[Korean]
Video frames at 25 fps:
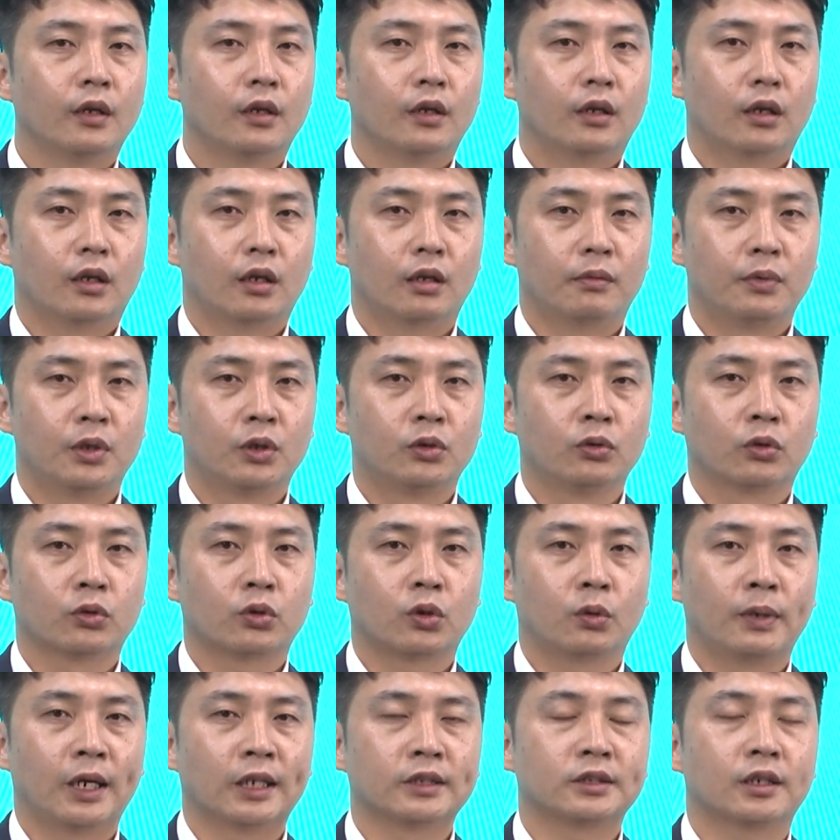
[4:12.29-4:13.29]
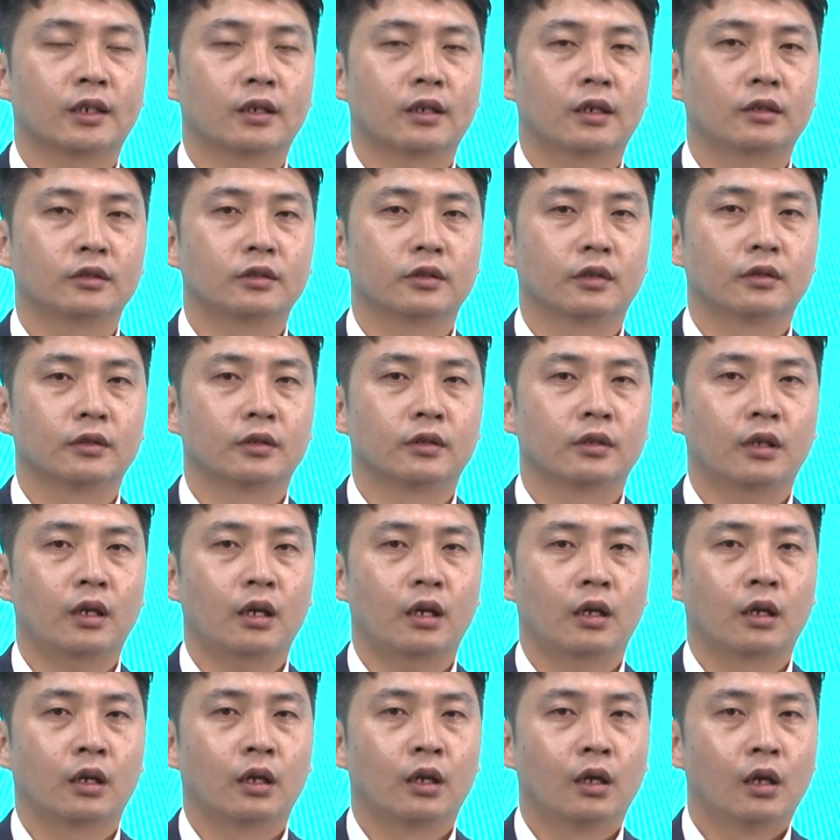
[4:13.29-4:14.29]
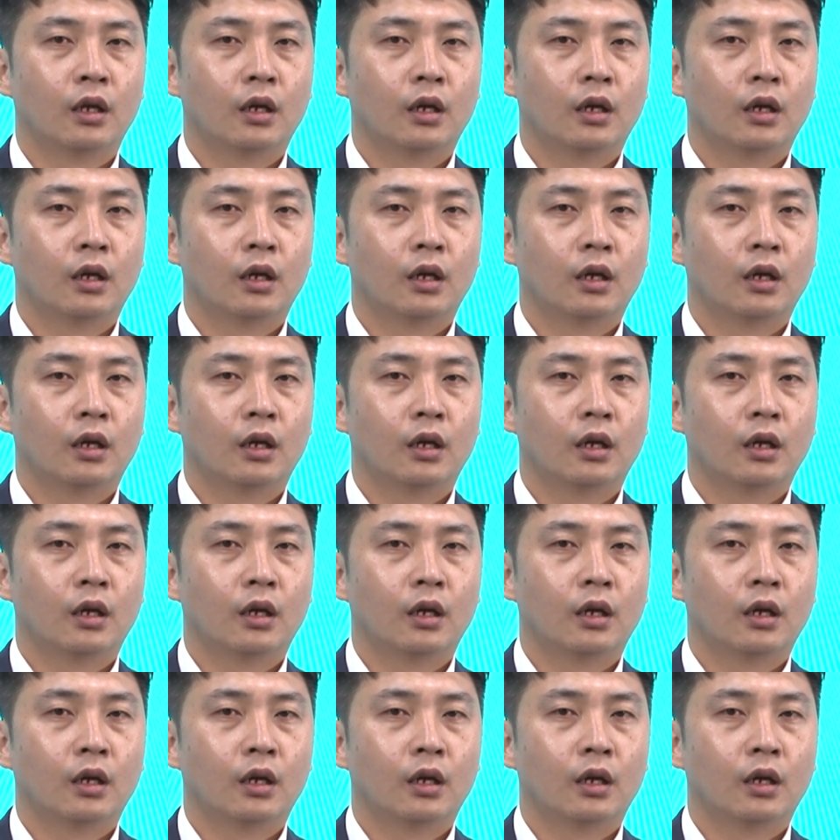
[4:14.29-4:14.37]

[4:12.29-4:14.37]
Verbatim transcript: 이게 미국도 마찬가지였는데